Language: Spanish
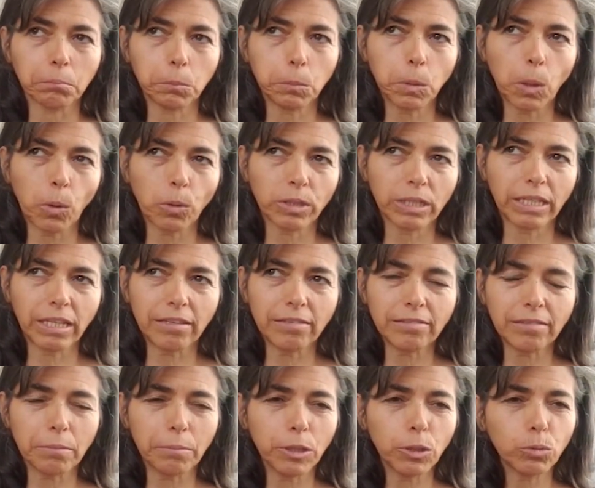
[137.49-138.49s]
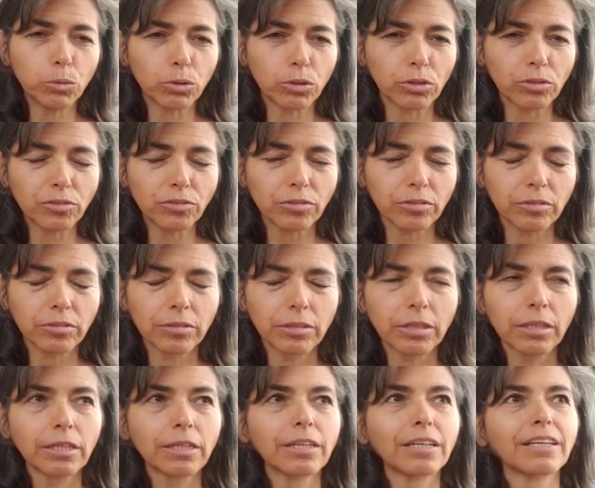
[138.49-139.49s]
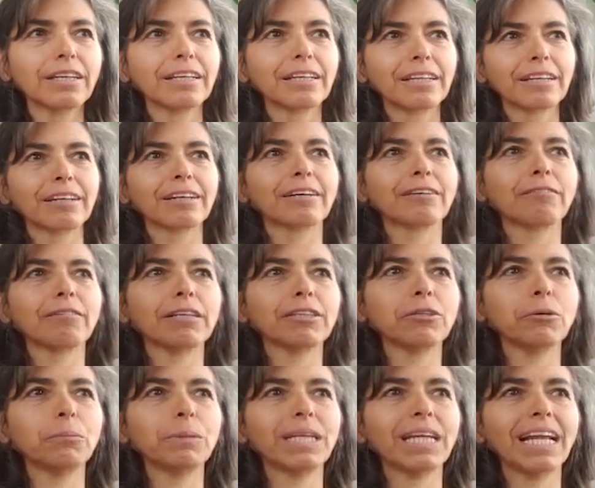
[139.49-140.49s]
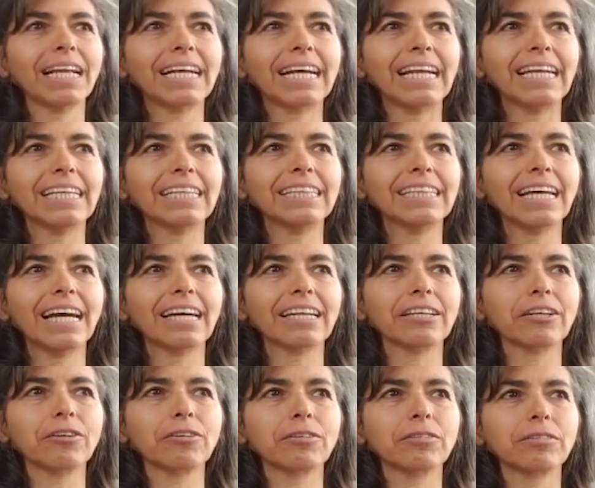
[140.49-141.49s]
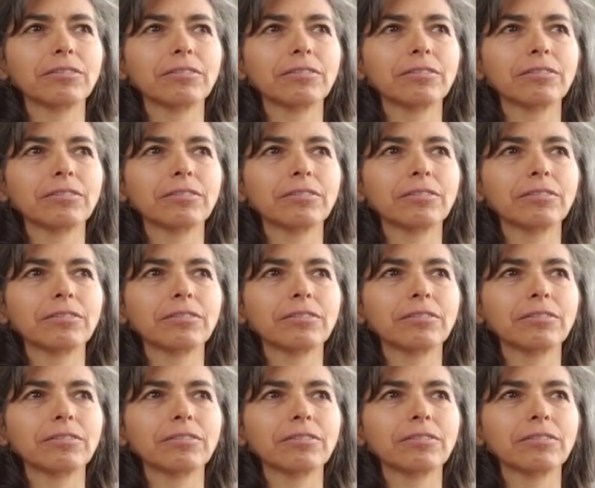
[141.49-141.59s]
unos 15 minutos, cuando miré el calendario,